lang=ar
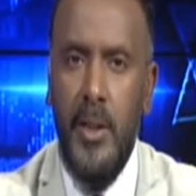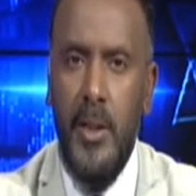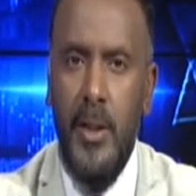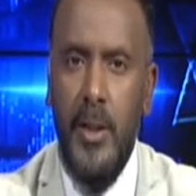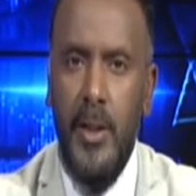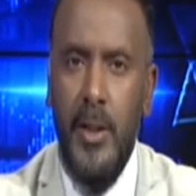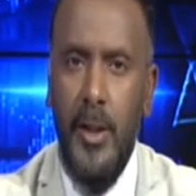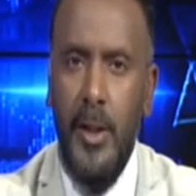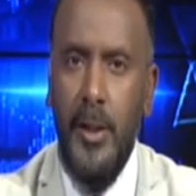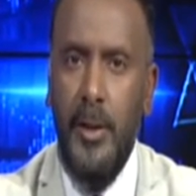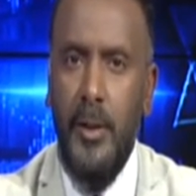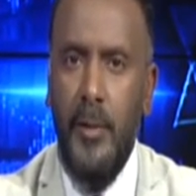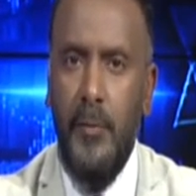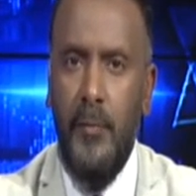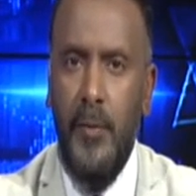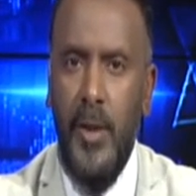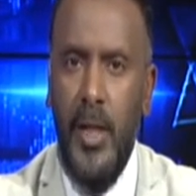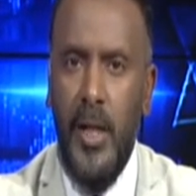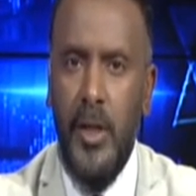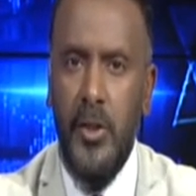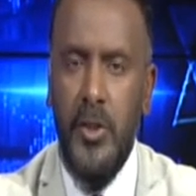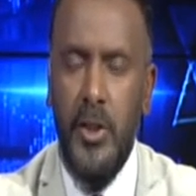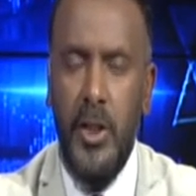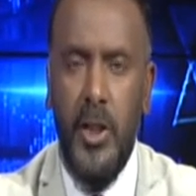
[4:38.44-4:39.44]

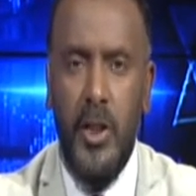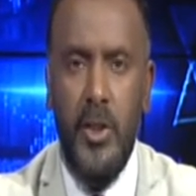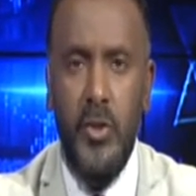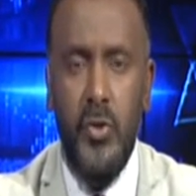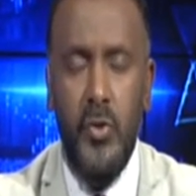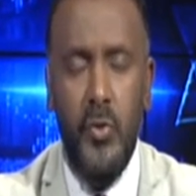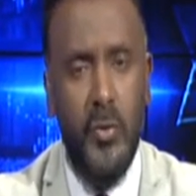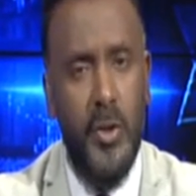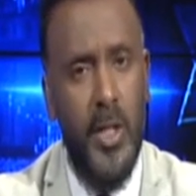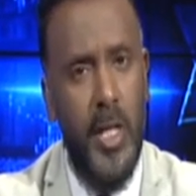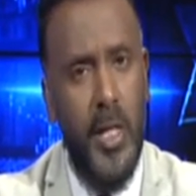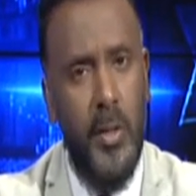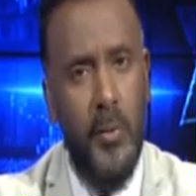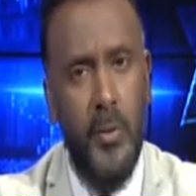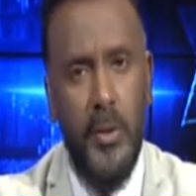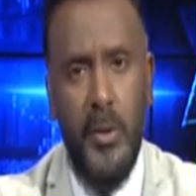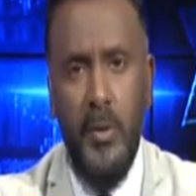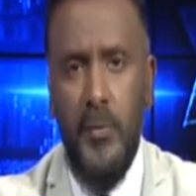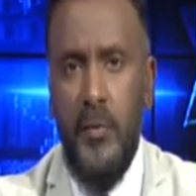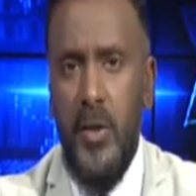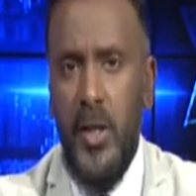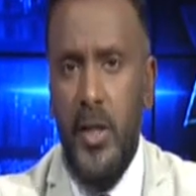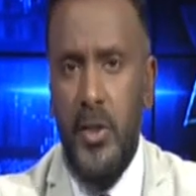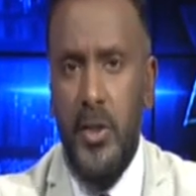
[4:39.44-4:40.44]
اتفاق شرق السودان
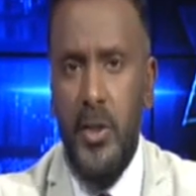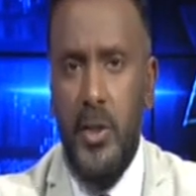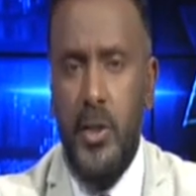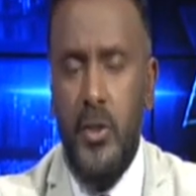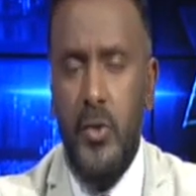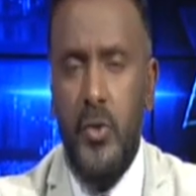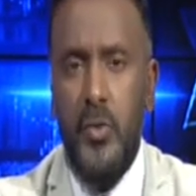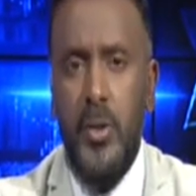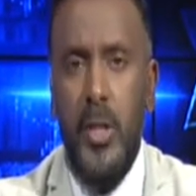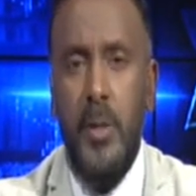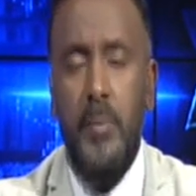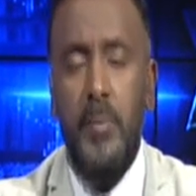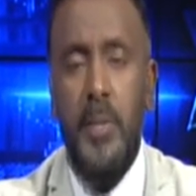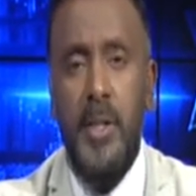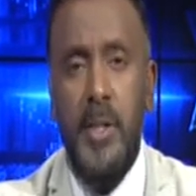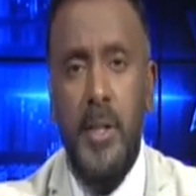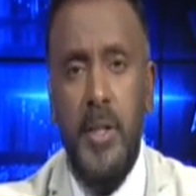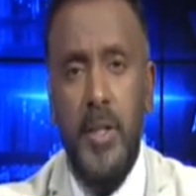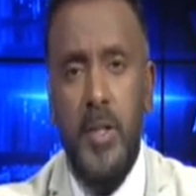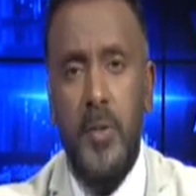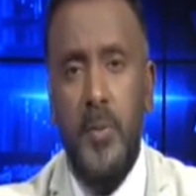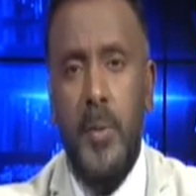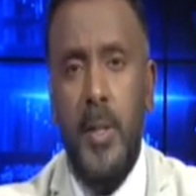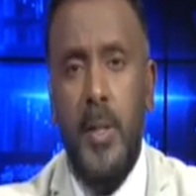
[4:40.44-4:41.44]
واتفاق شرق السودان
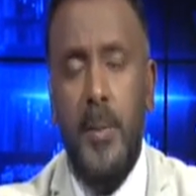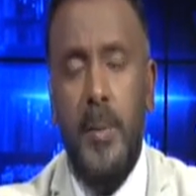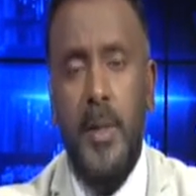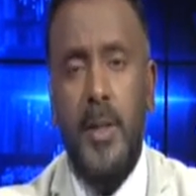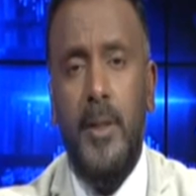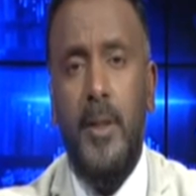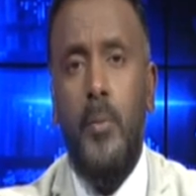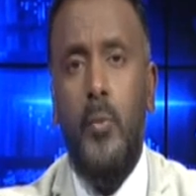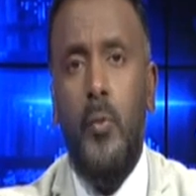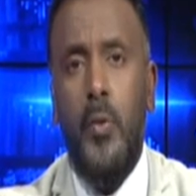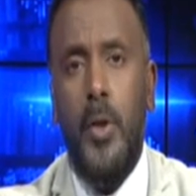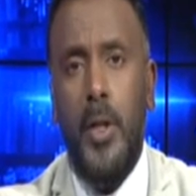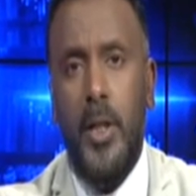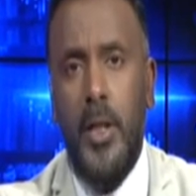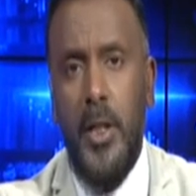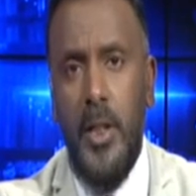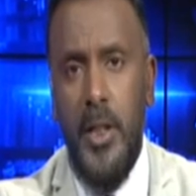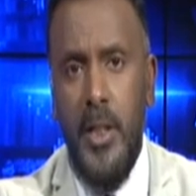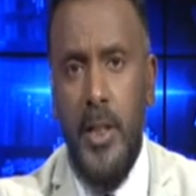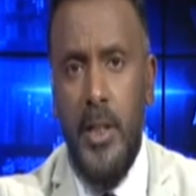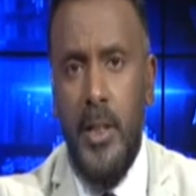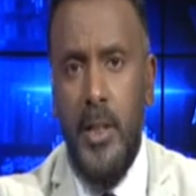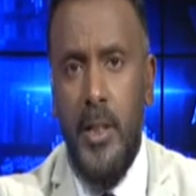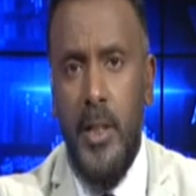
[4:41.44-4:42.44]
بالنسبة لبعض
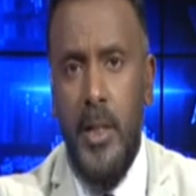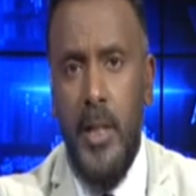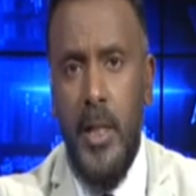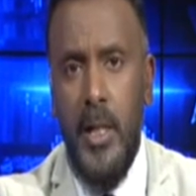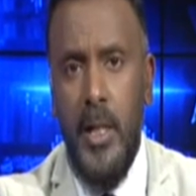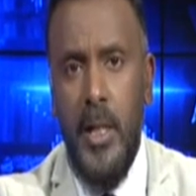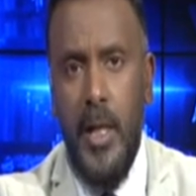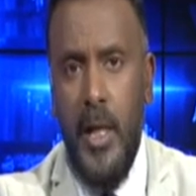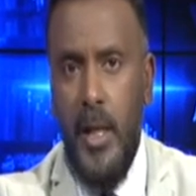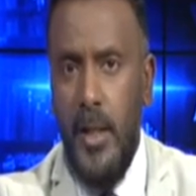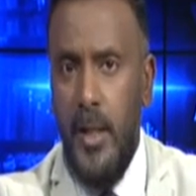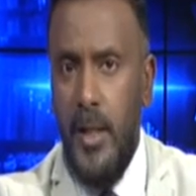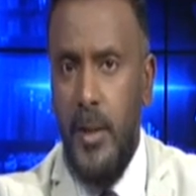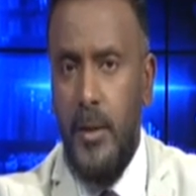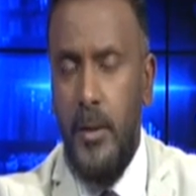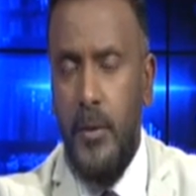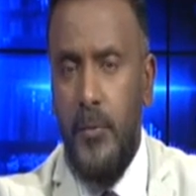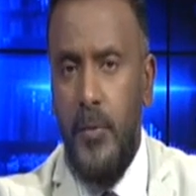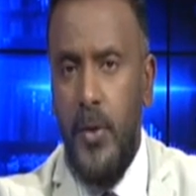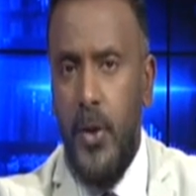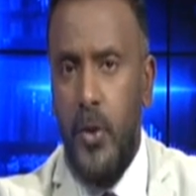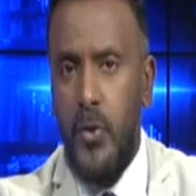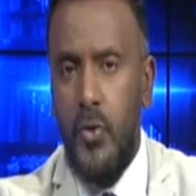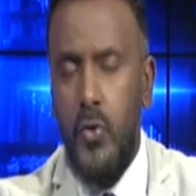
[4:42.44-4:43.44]
الموقعين على
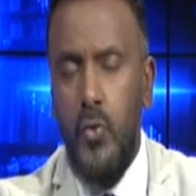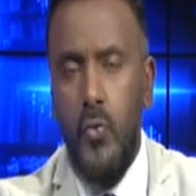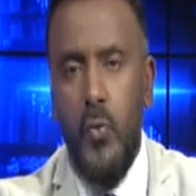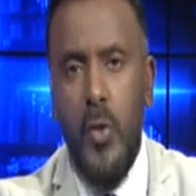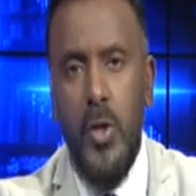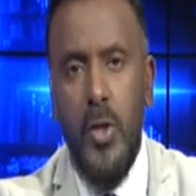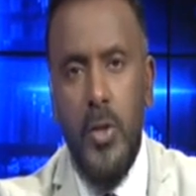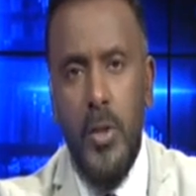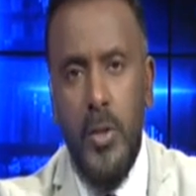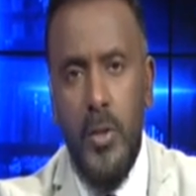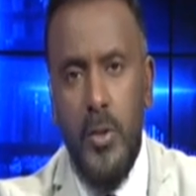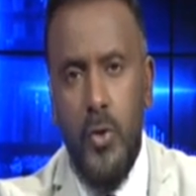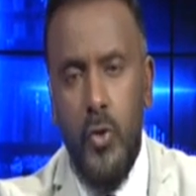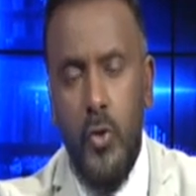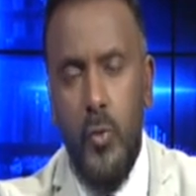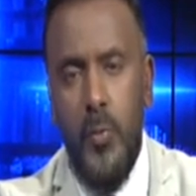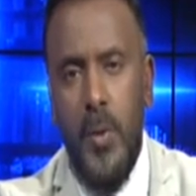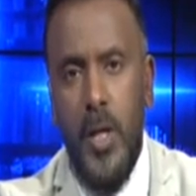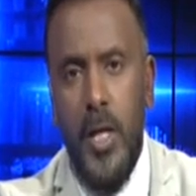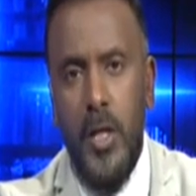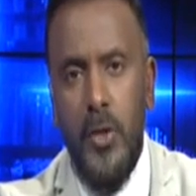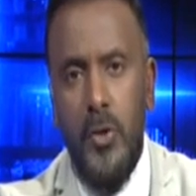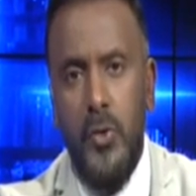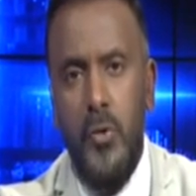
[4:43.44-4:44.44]
اتفاق
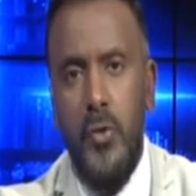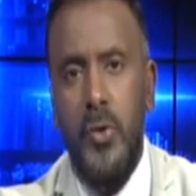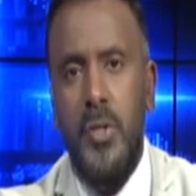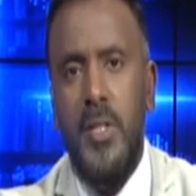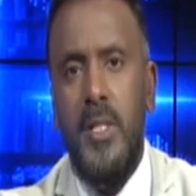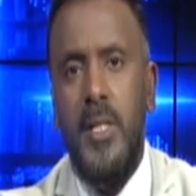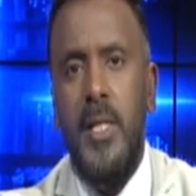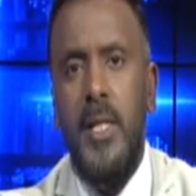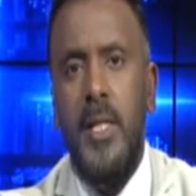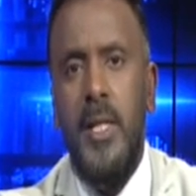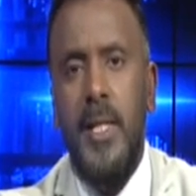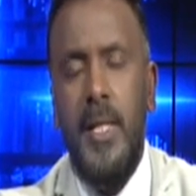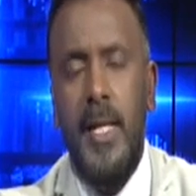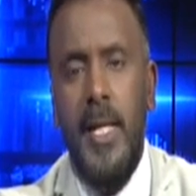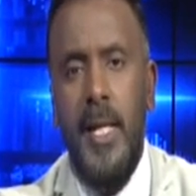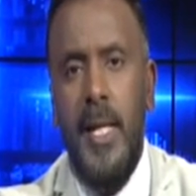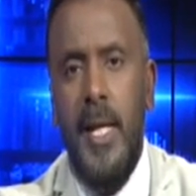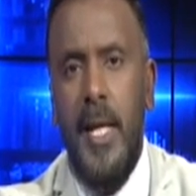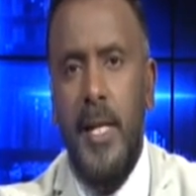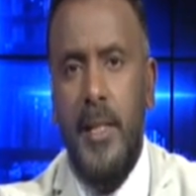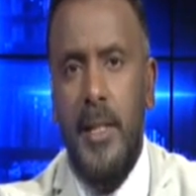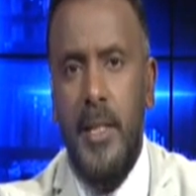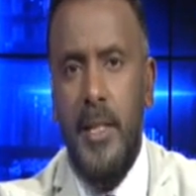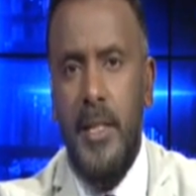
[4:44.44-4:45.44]
جوبا جزء لا
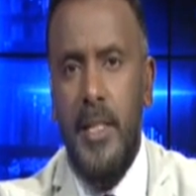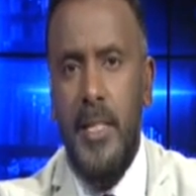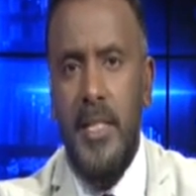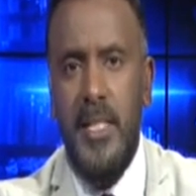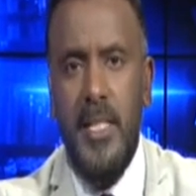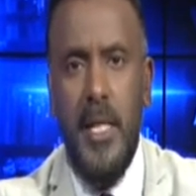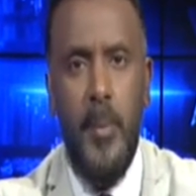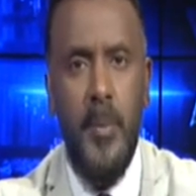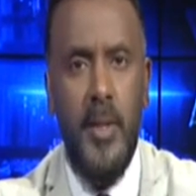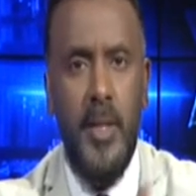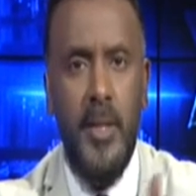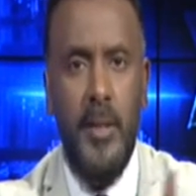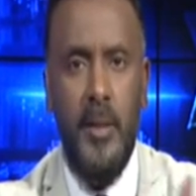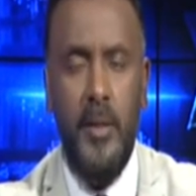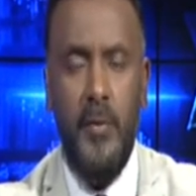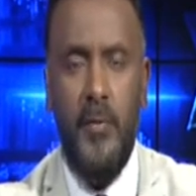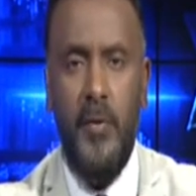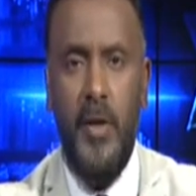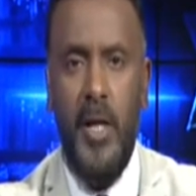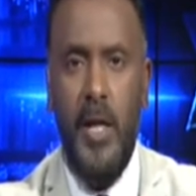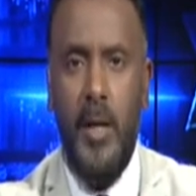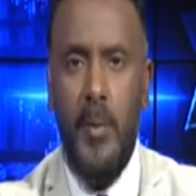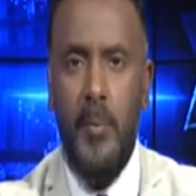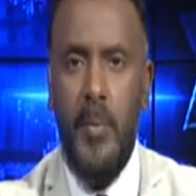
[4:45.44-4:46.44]
يتجزأ من
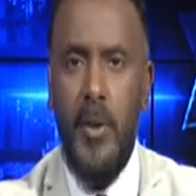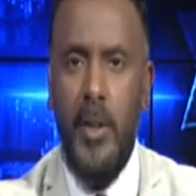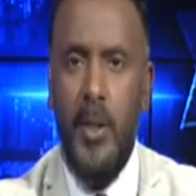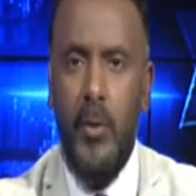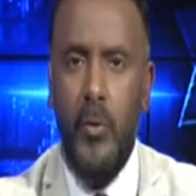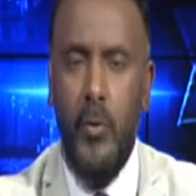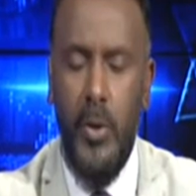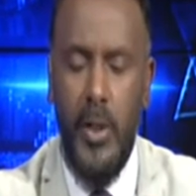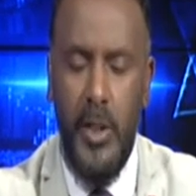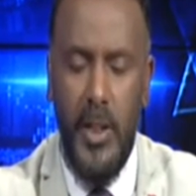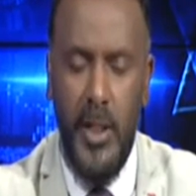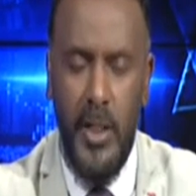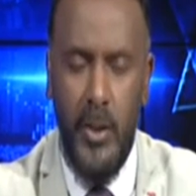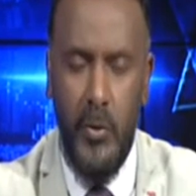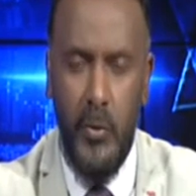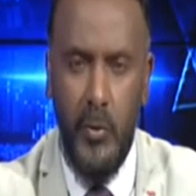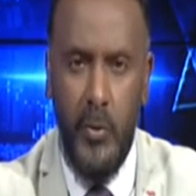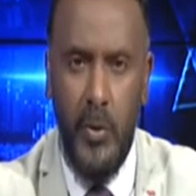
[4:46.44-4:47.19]
الاتفاق بكلياته